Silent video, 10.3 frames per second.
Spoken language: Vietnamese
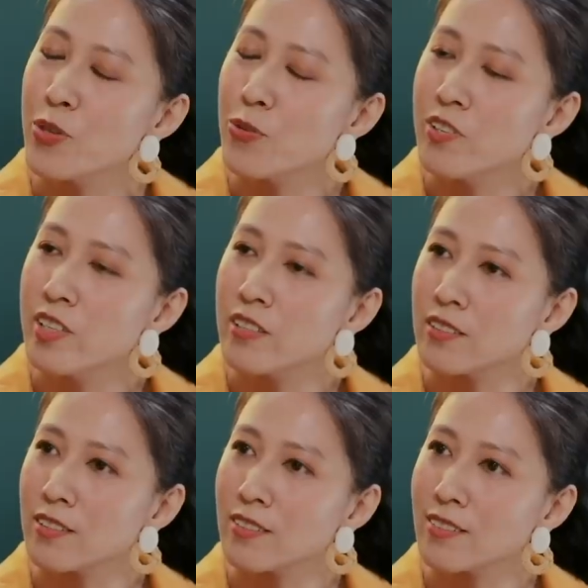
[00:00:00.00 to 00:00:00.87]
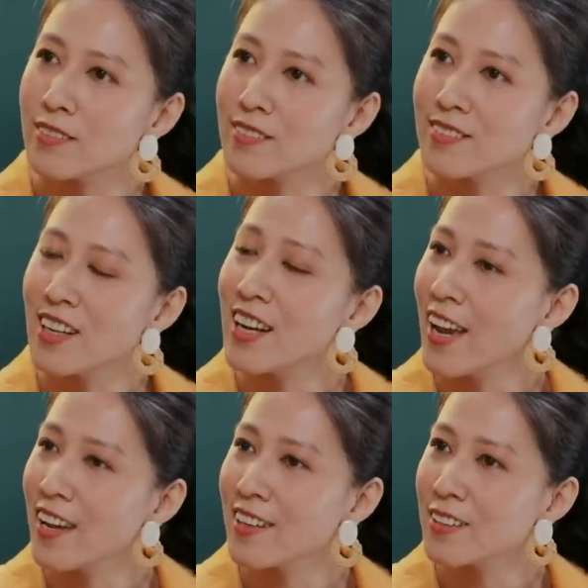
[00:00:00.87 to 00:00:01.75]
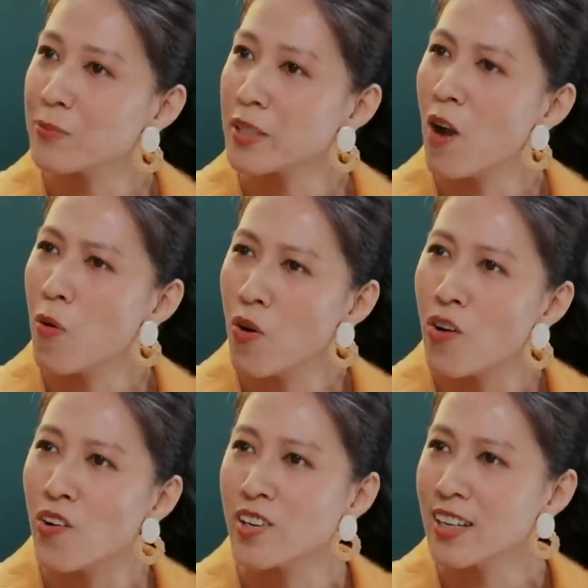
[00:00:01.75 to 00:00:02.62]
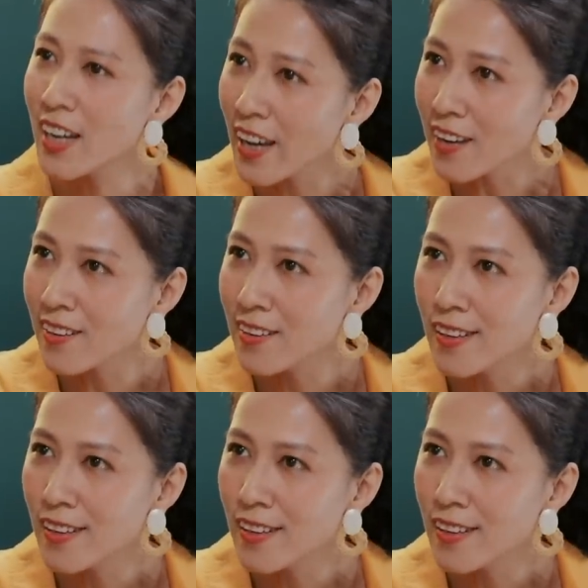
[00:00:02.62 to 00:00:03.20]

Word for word: Nhu nhược nó khác, mình đau khổ nó khác.